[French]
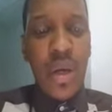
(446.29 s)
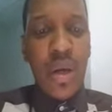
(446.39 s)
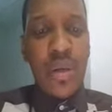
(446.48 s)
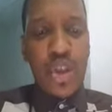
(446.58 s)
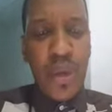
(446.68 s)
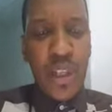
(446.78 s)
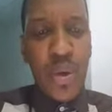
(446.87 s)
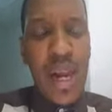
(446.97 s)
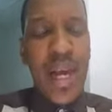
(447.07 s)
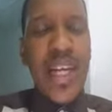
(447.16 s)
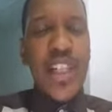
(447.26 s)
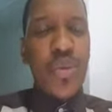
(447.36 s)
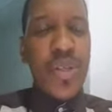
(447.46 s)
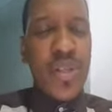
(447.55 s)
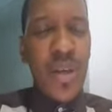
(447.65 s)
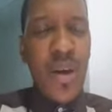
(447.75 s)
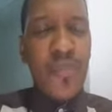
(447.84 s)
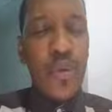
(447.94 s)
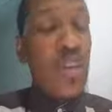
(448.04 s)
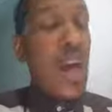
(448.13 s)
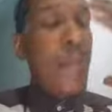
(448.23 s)
Euh, tu peux être là et tu sens,
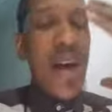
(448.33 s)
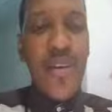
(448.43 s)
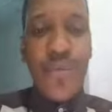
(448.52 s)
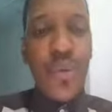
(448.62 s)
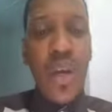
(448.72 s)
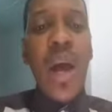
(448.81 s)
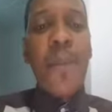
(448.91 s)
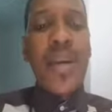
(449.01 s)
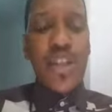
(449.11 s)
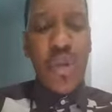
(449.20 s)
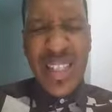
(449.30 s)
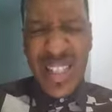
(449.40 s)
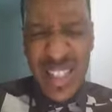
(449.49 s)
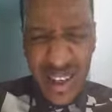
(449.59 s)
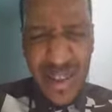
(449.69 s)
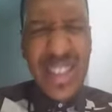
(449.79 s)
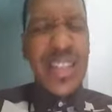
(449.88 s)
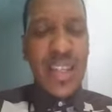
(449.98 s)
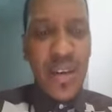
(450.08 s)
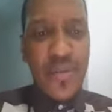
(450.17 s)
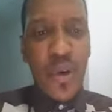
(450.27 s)
tu n'as pas vu, mais tu as senti
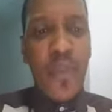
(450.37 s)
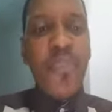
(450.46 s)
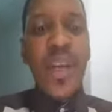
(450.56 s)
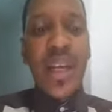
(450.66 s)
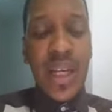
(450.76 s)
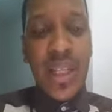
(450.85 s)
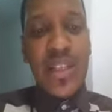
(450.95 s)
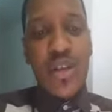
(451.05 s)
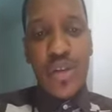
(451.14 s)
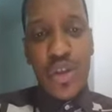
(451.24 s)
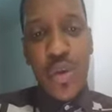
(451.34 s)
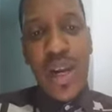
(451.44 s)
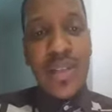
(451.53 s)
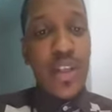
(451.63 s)
très fort que des anges sont là.